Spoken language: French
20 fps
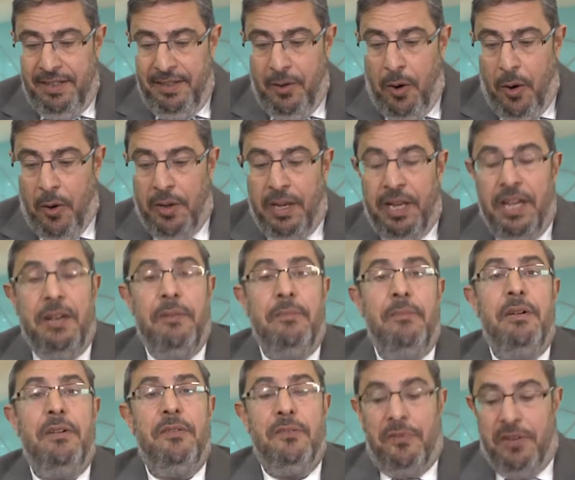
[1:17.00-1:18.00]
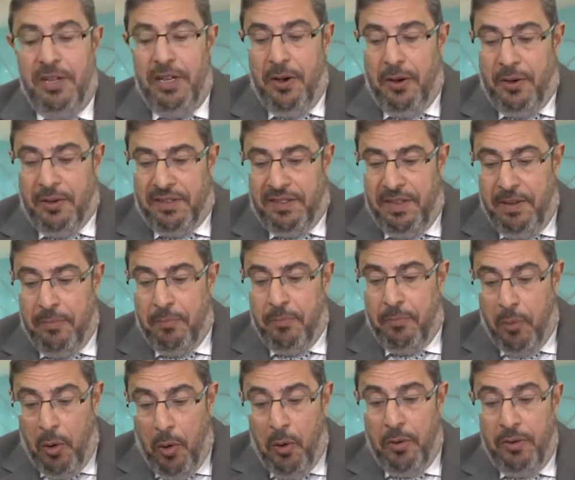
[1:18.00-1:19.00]
Olim, Veyordim
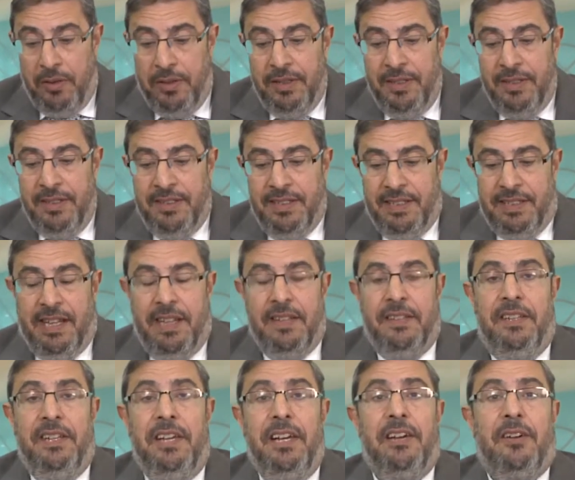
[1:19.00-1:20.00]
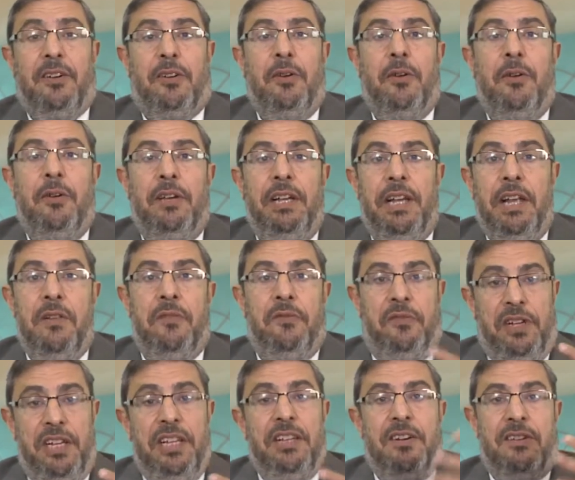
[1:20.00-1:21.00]
Bo, c'est-à-dire qu'il
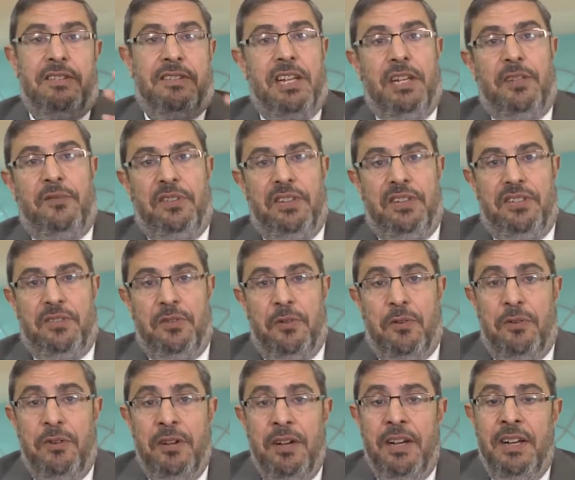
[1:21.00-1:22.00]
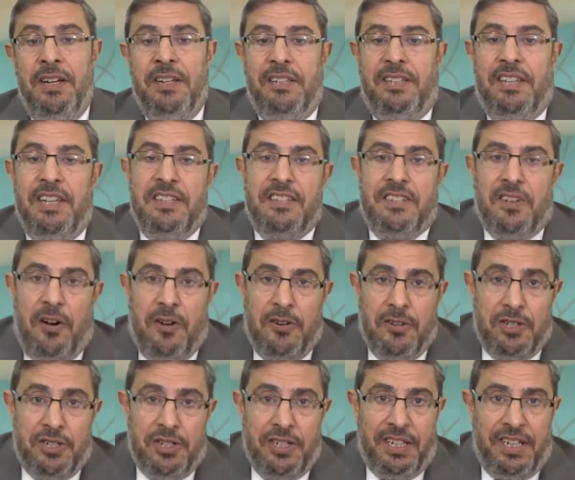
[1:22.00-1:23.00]
vit dans cette vision des
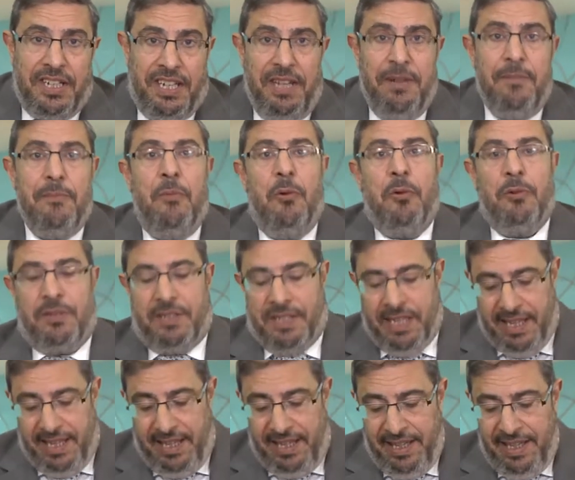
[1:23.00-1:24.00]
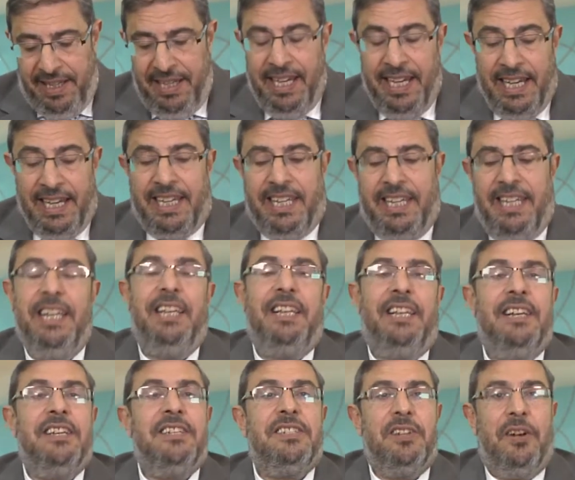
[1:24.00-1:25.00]
anges qui montaient et qui
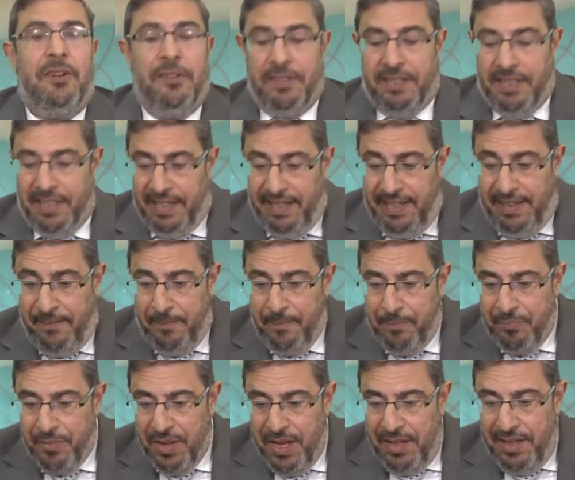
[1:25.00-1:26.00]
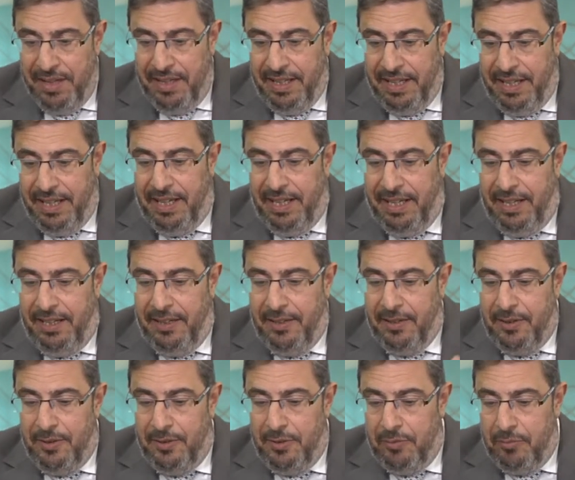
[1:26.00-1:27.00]
descendaient. Et
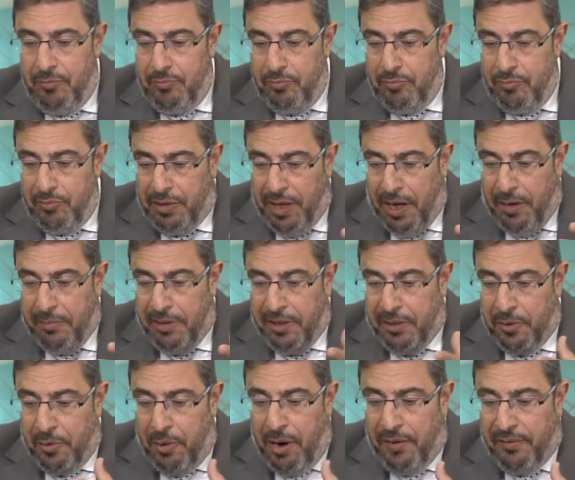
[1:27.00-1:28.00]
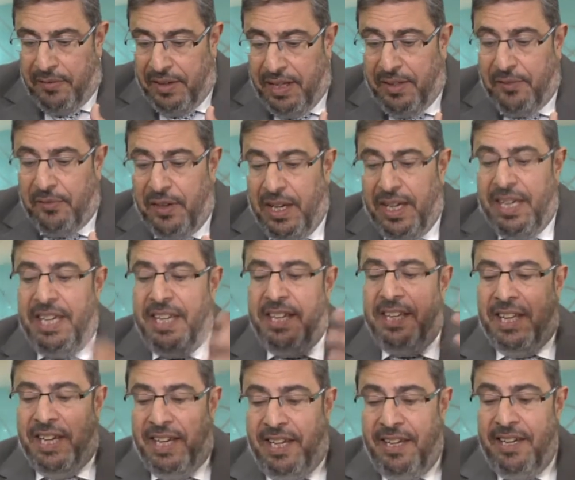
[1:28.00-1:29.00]
terminons avec
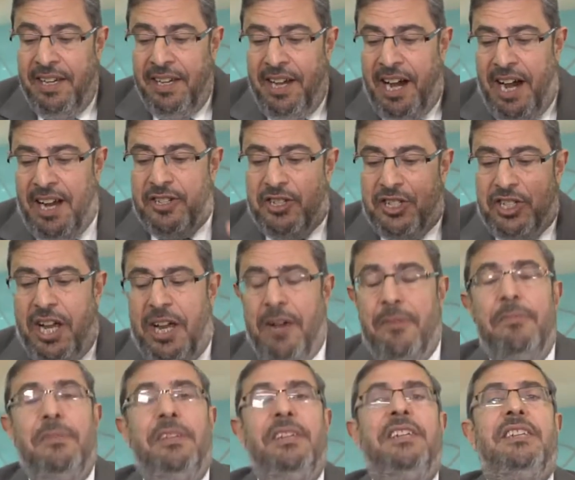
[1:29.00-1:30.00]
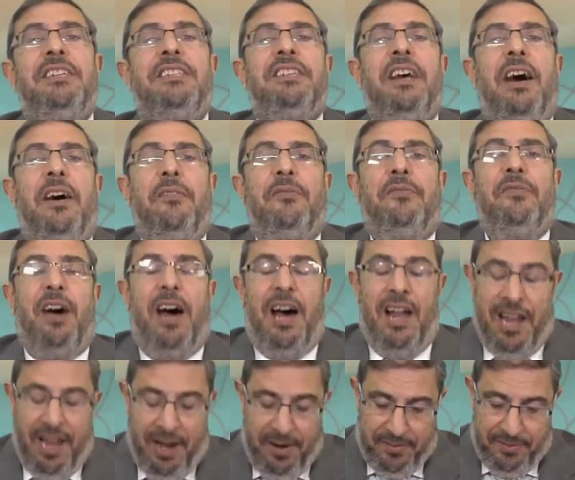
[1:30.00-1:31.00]
Veine Hachem Nitzav
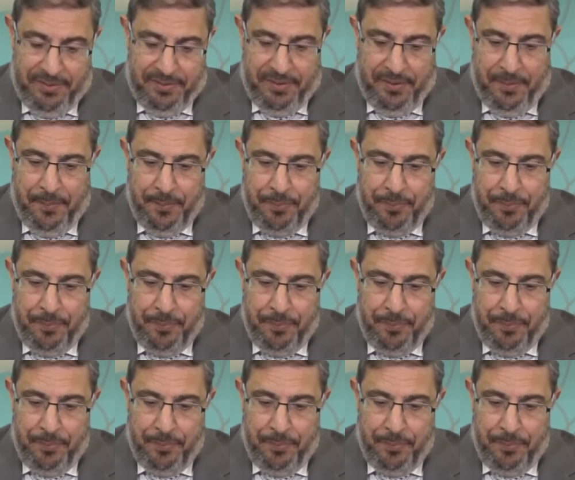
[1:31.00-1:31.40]
Alav.